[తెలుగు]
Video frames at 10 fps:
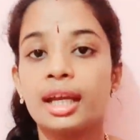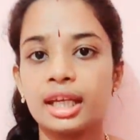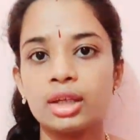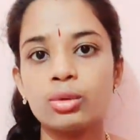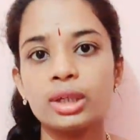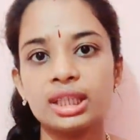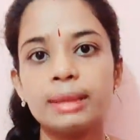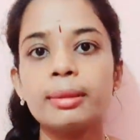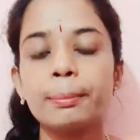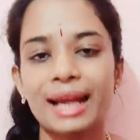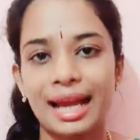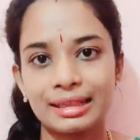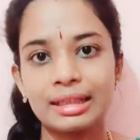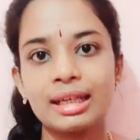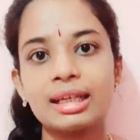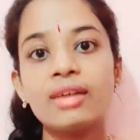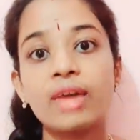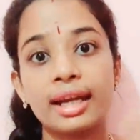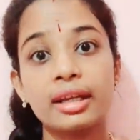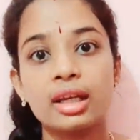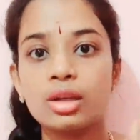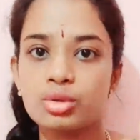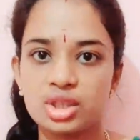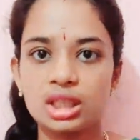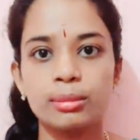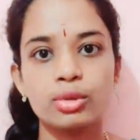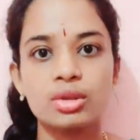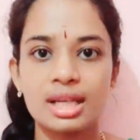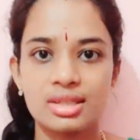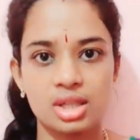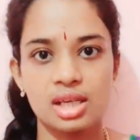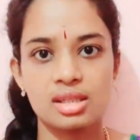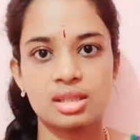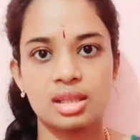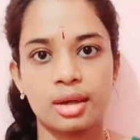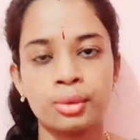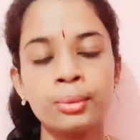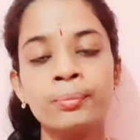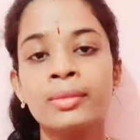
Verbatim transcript: నేను ఇది ప్రాక్టికల్గా వన్ ఇయర్ నుంచి ఈ ముద్రాస్ చేస్తున్నాను